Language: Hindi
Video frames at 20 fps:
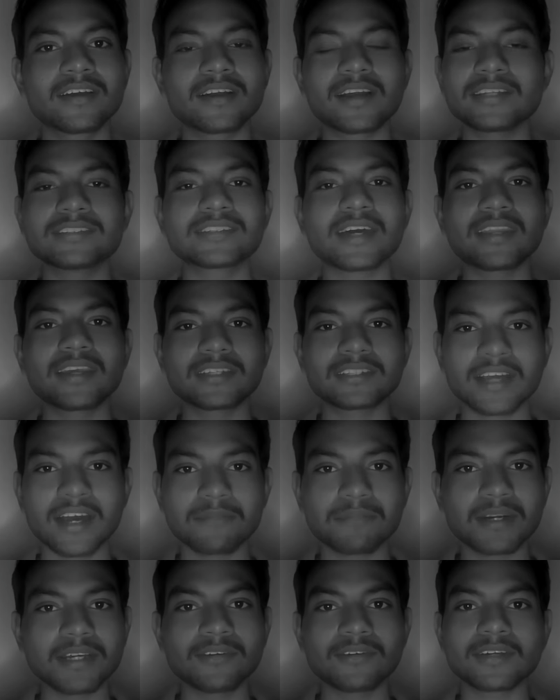कई सारे
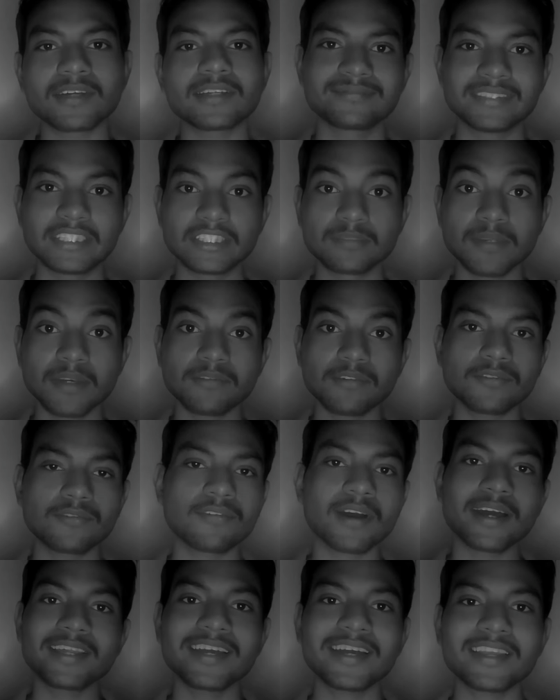अशार पढ़े होंगे जिसमें वो
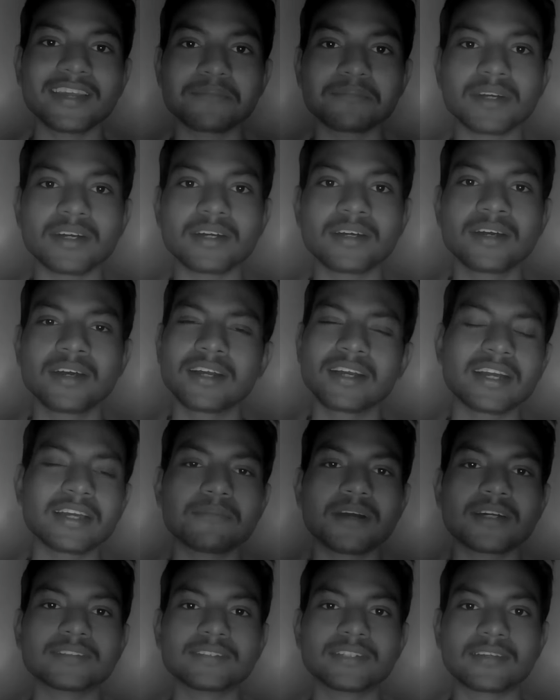फारेहा नाम का
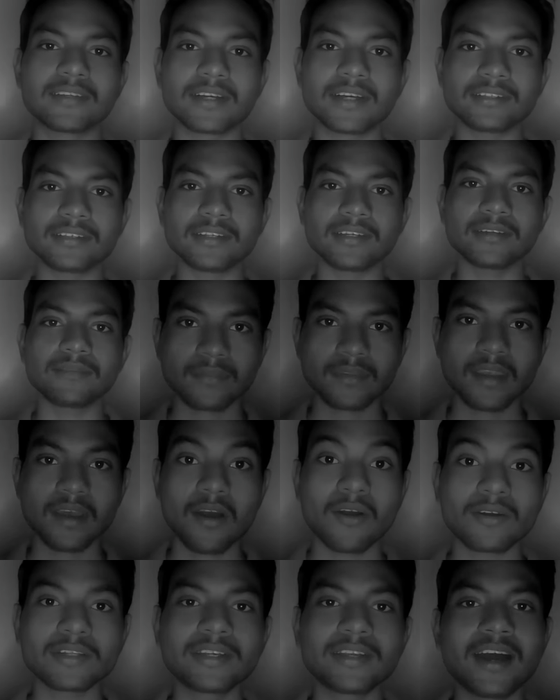कई बार जिक्र करते हैं
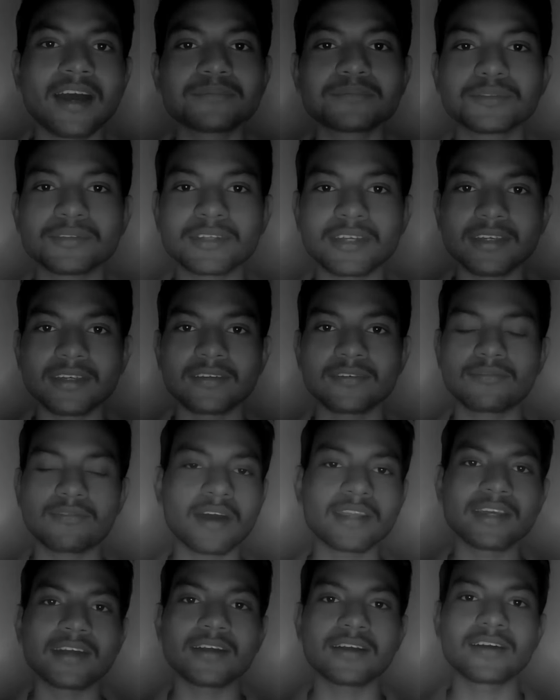और ये नाम सुन के
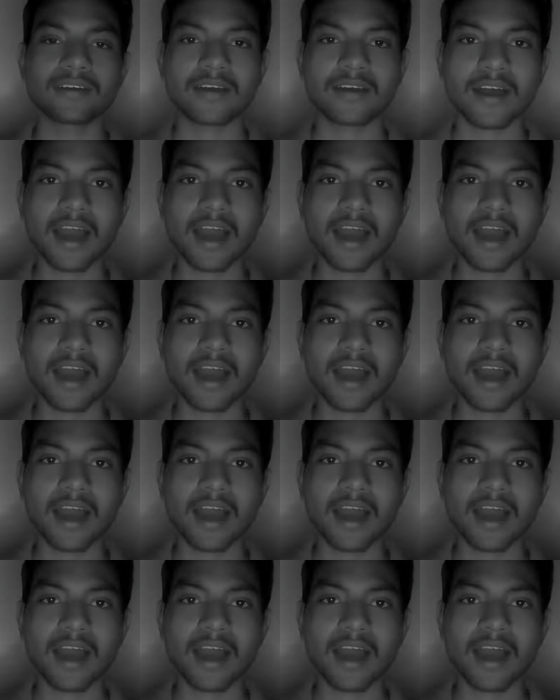फारेहा